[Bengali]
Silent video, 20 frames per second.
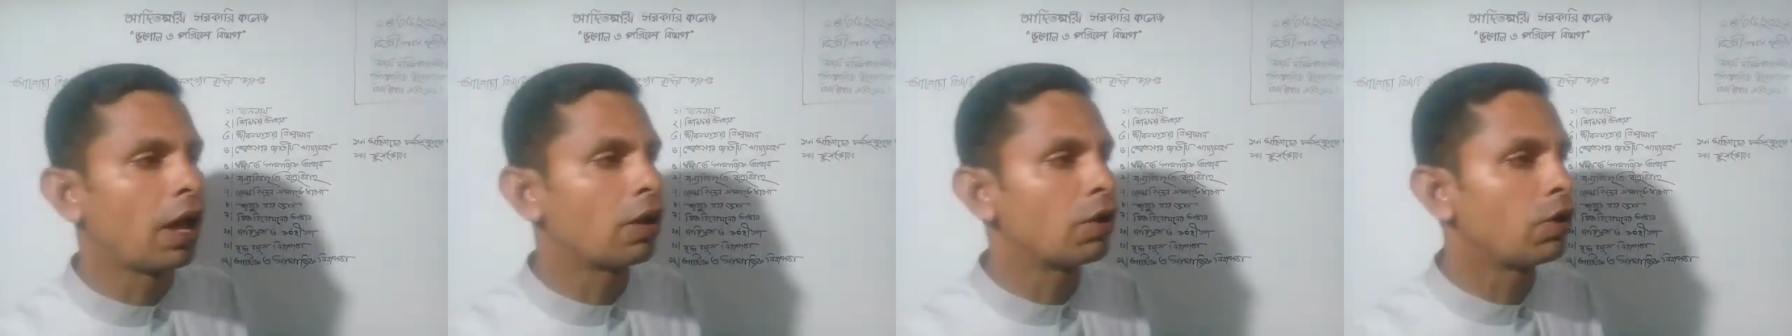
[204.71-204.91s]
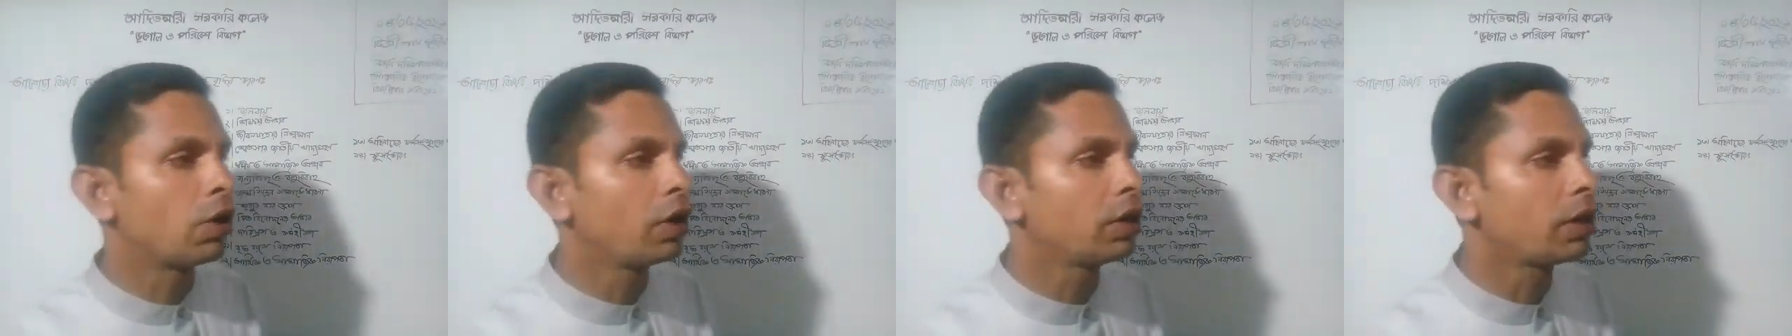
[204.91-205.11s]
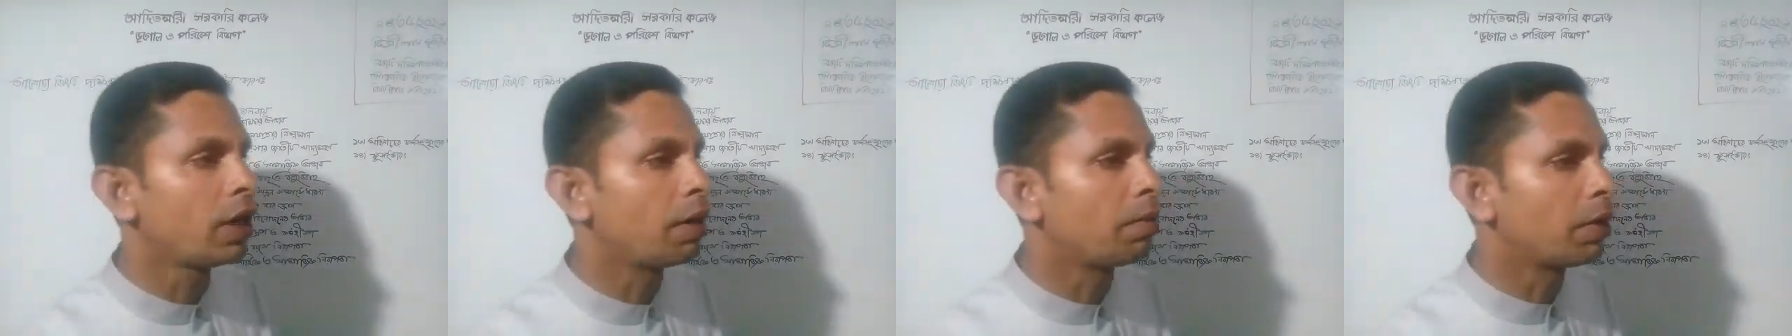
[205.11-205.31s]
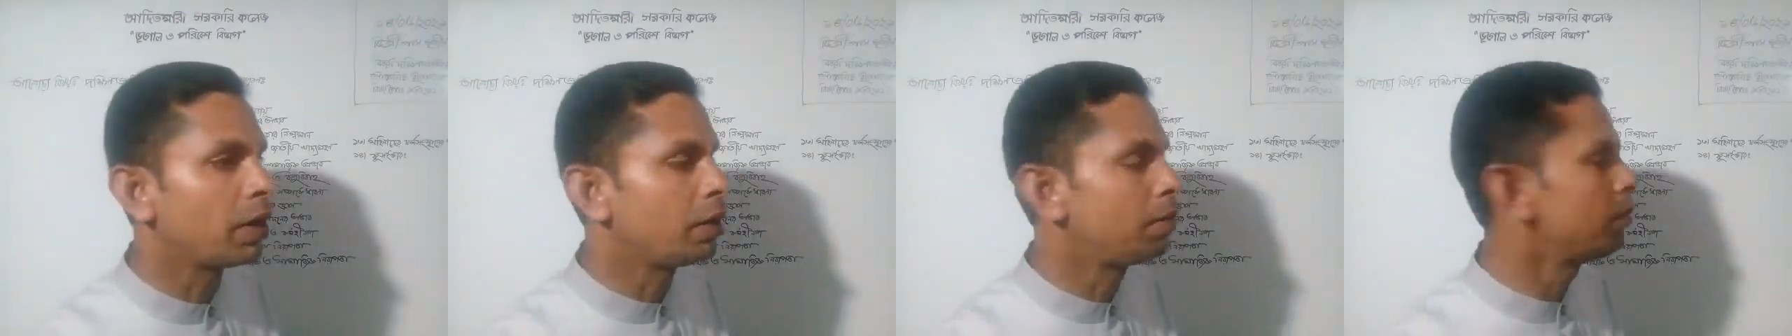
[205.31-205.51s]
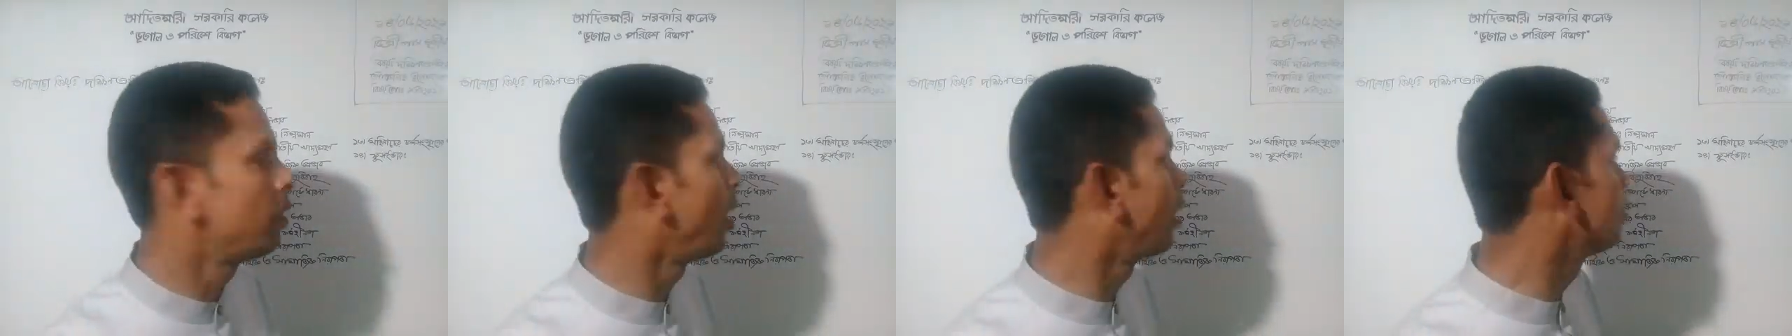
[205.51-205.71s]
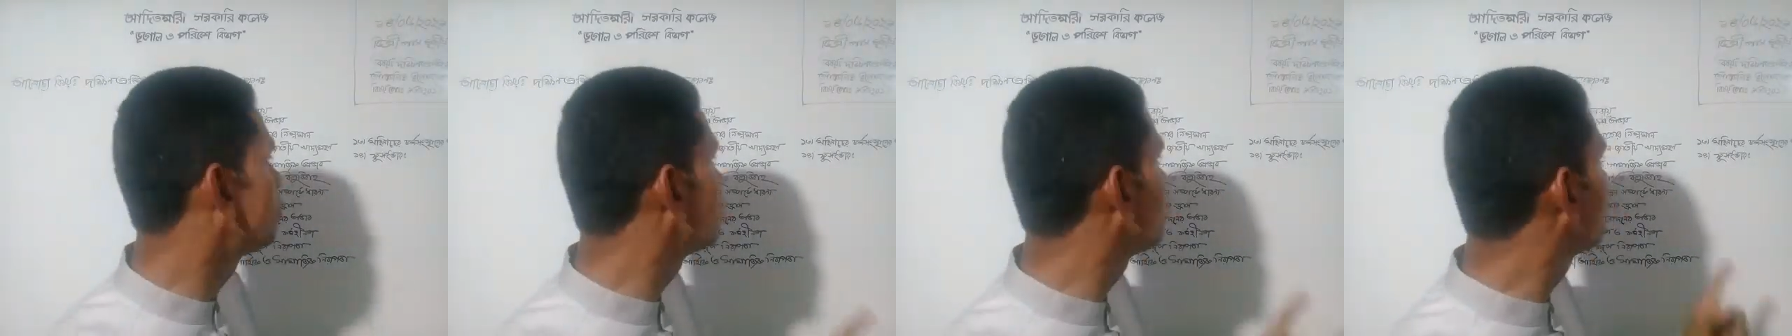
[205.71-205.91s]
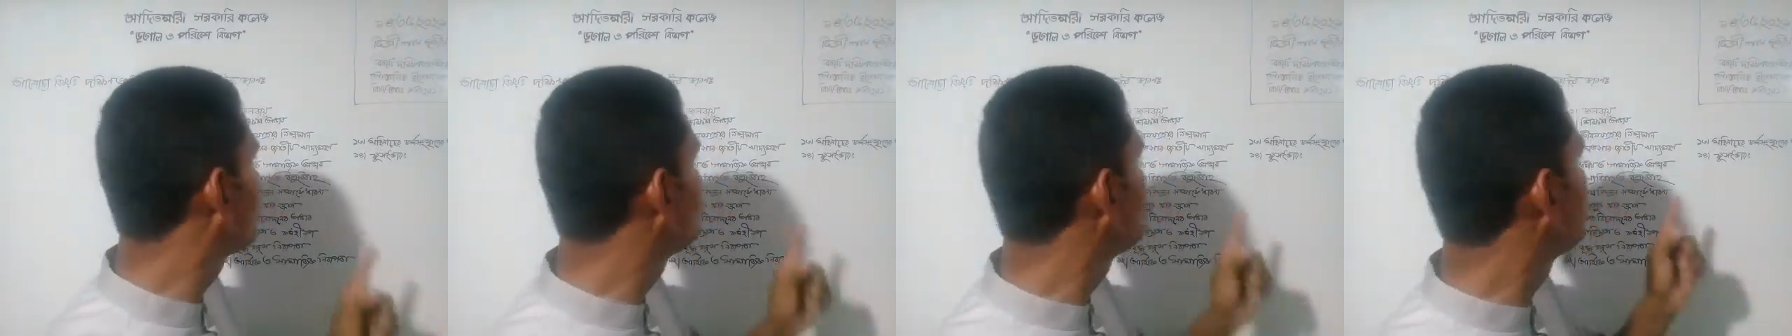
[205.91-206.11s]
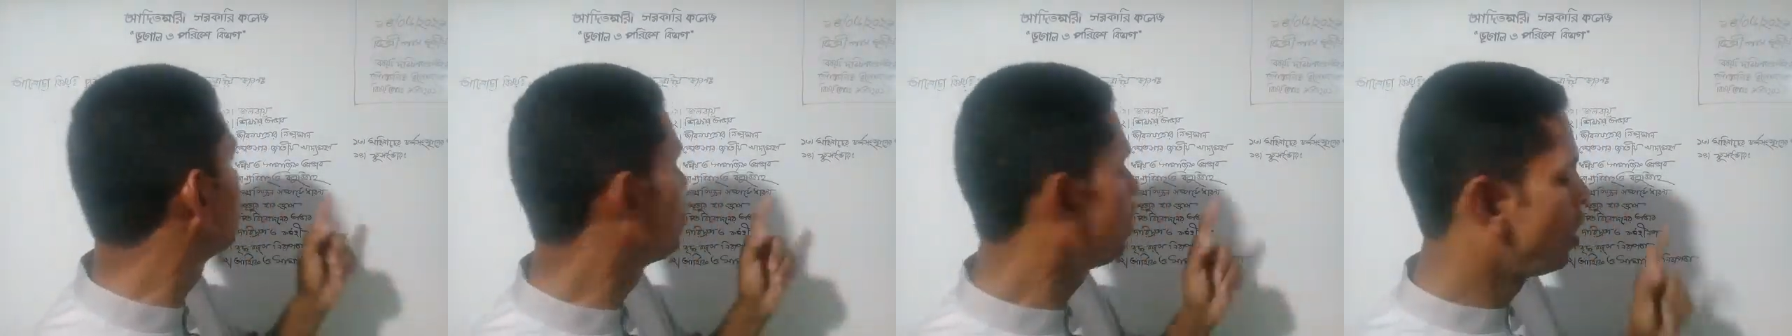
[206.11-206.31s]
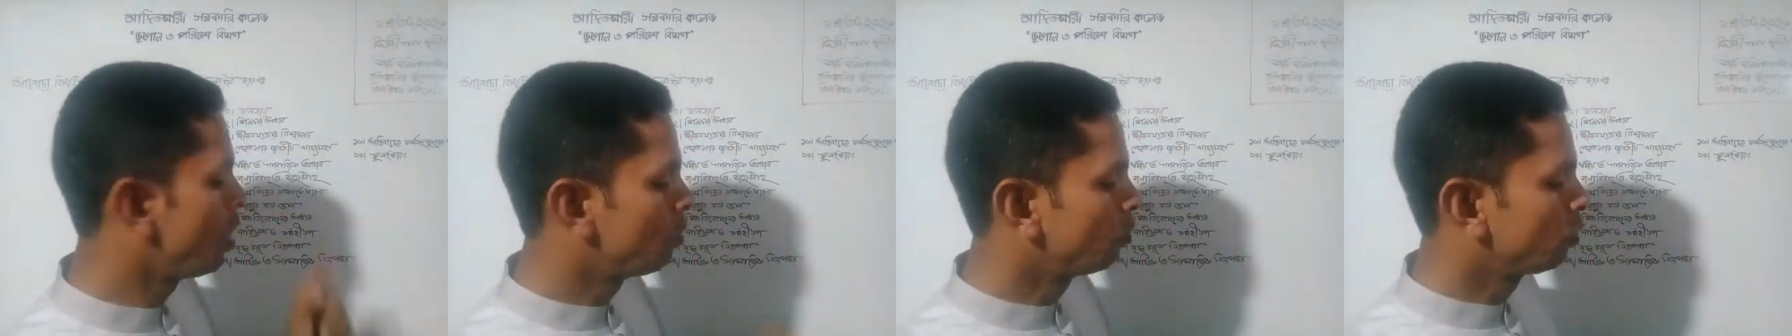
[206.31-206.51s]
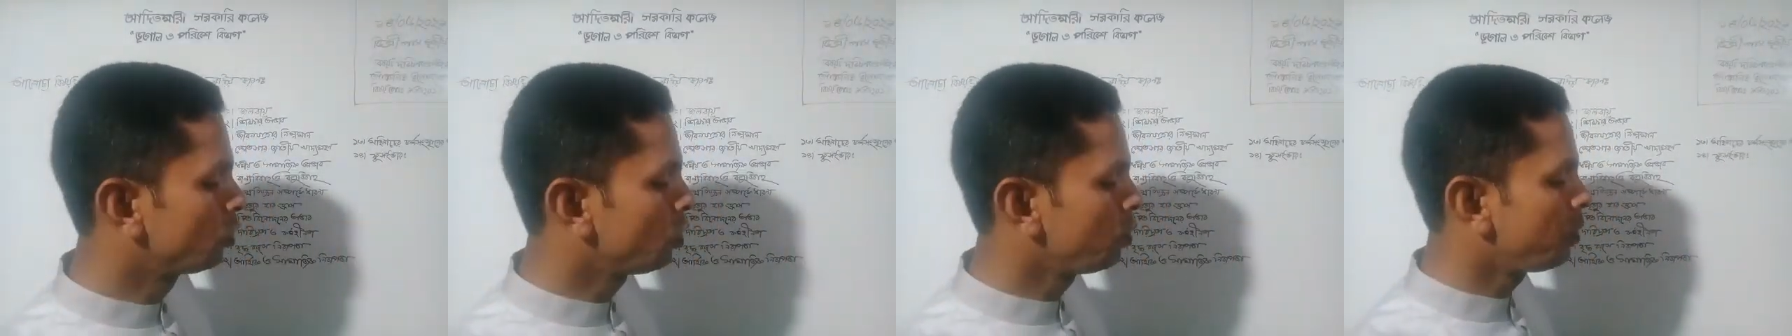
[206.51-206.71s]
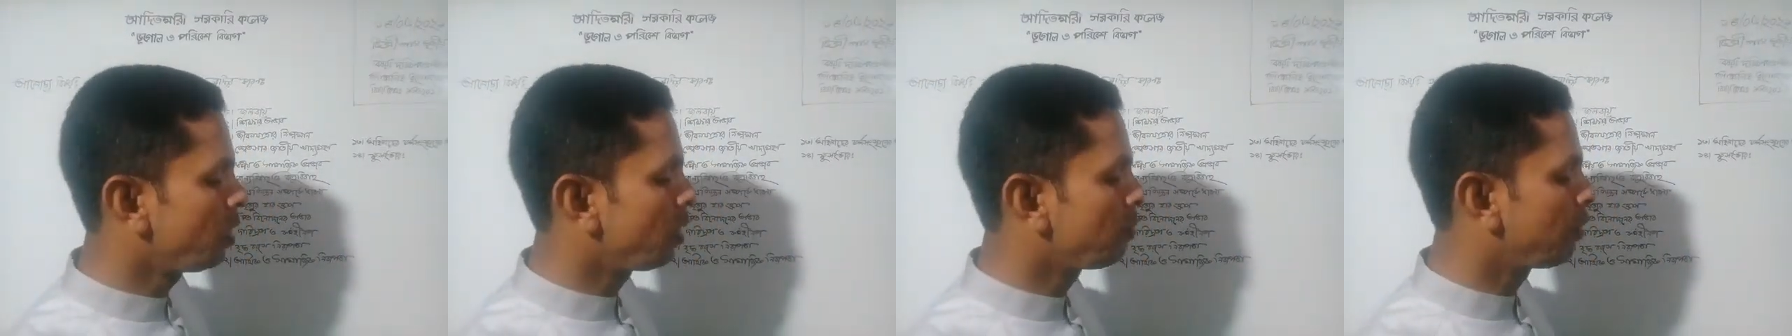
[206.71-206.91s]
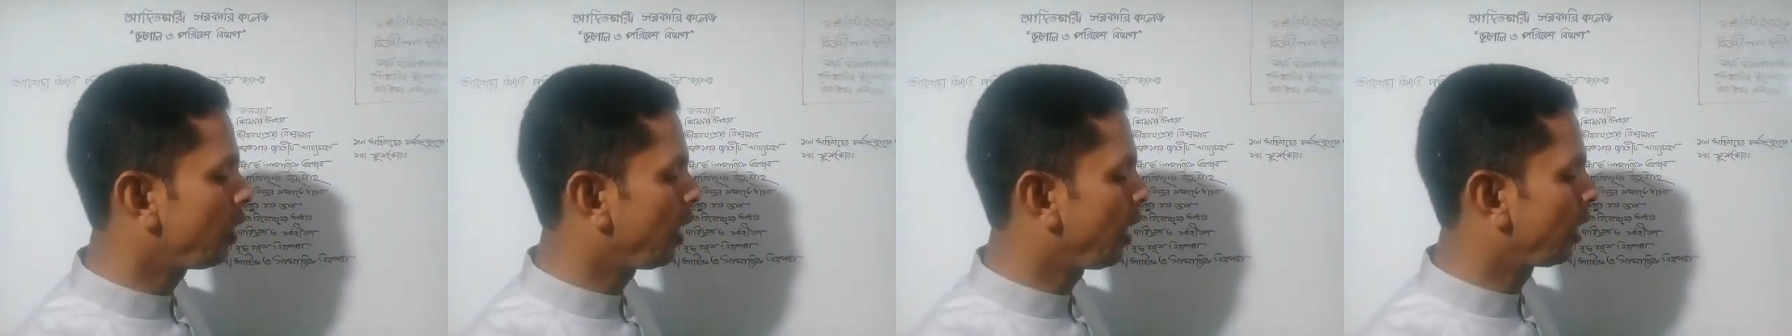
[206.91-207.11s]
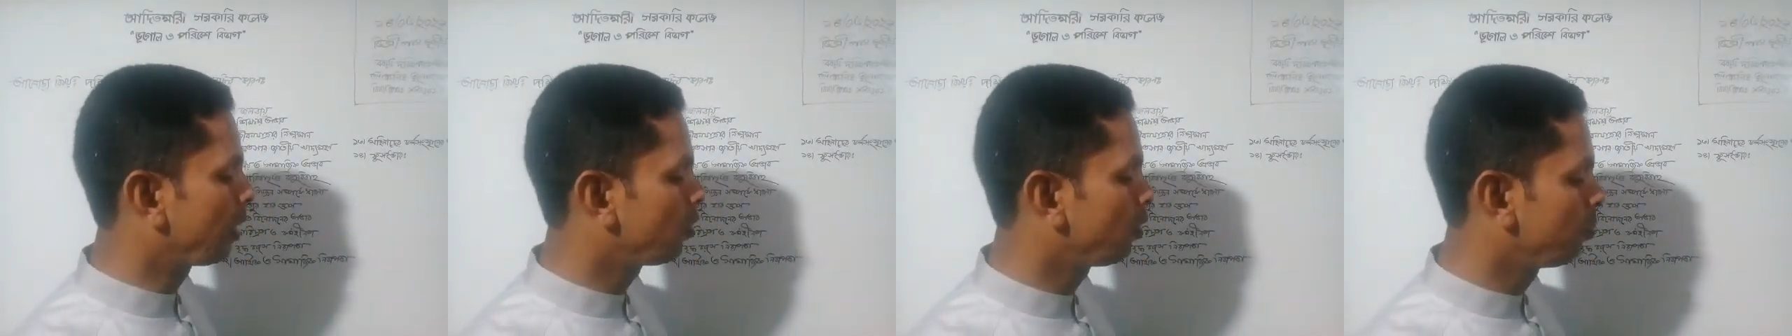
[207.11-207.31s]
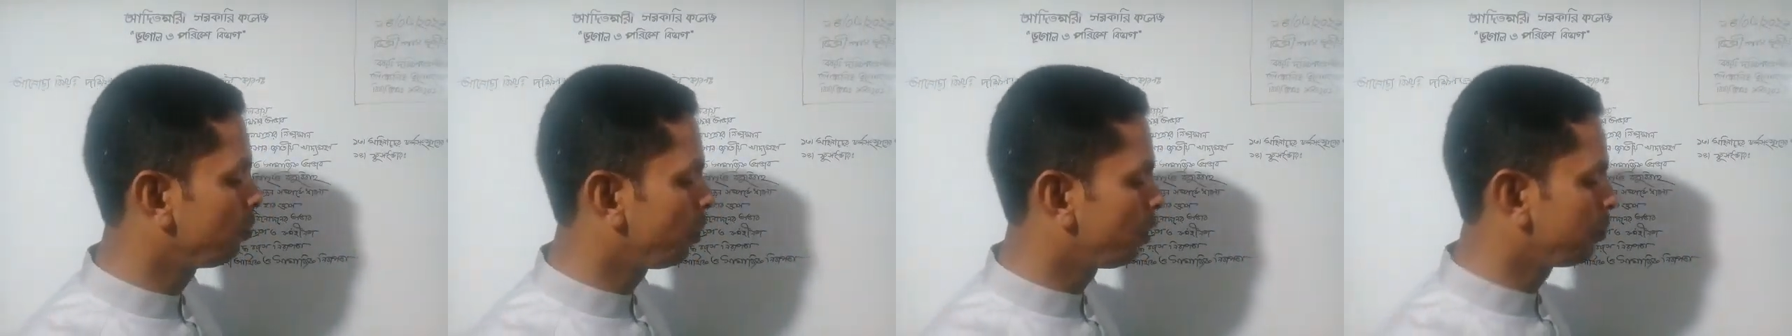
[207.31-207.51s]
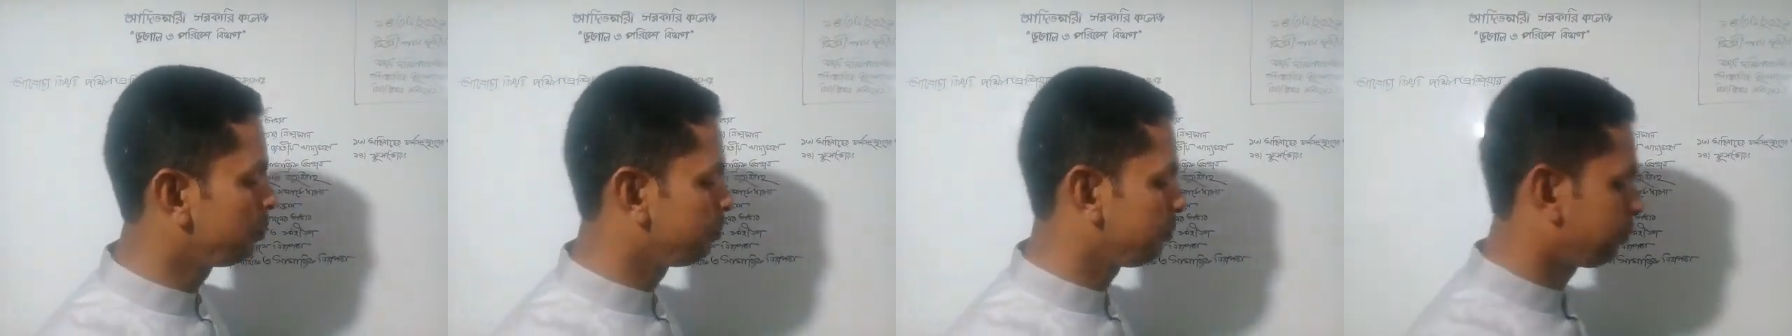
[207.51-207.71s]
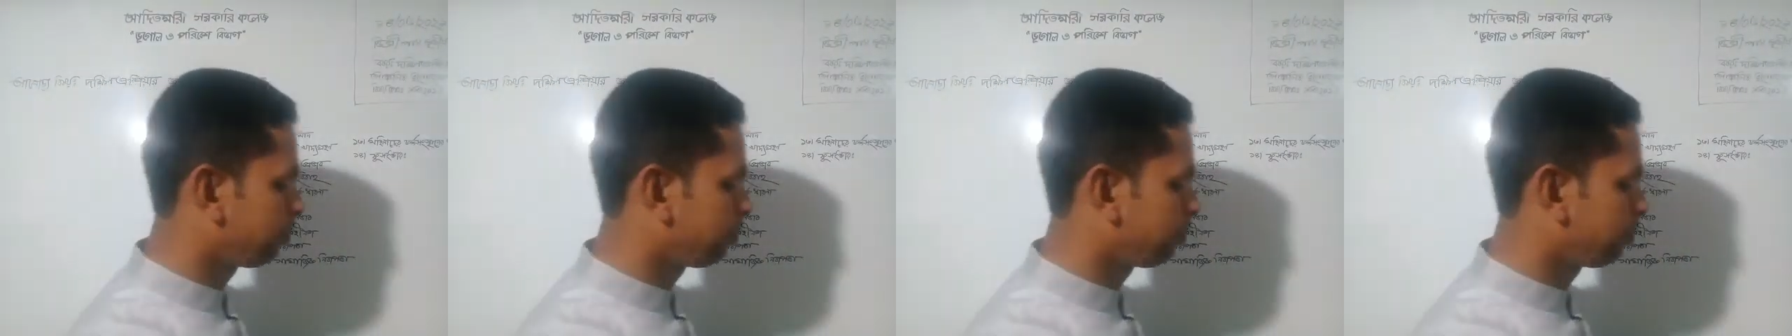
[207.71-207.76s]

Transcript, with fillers: কারণ হয় তা আমরা নিম্নে আলোচনা করব প্রথমে আমরা এক নম্বর